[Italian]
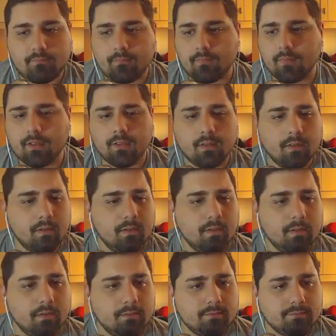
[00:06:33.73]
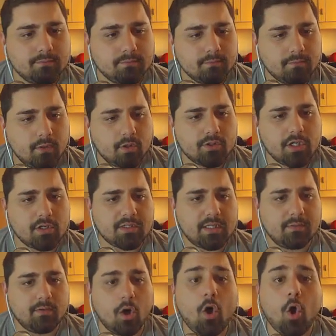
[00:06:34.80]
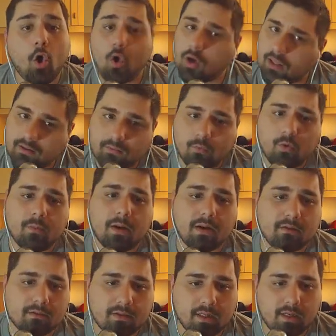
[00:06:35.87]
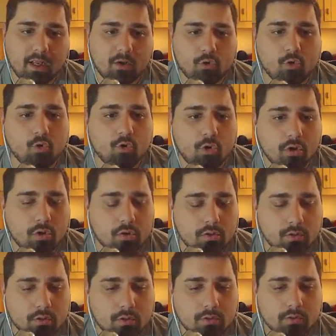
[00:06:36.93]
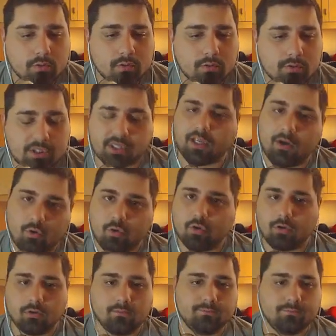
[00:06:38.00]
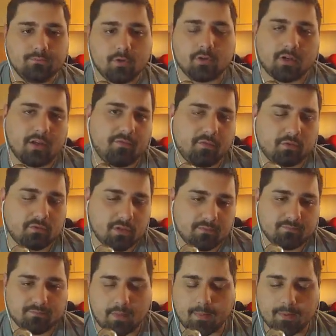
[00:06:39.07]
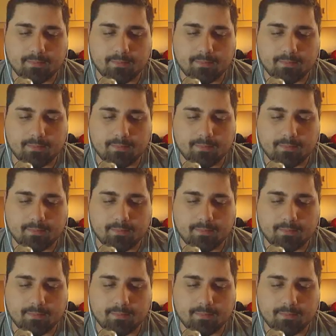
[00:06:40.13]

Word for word: Ehi, hey, Stan. Oh, bentornato, oh, ciao, Stan. Oh, oh, Catuman, dai che Cavolo. culo. Ormai cioè, sono che secoli culo... che non, non ti fai più vedere.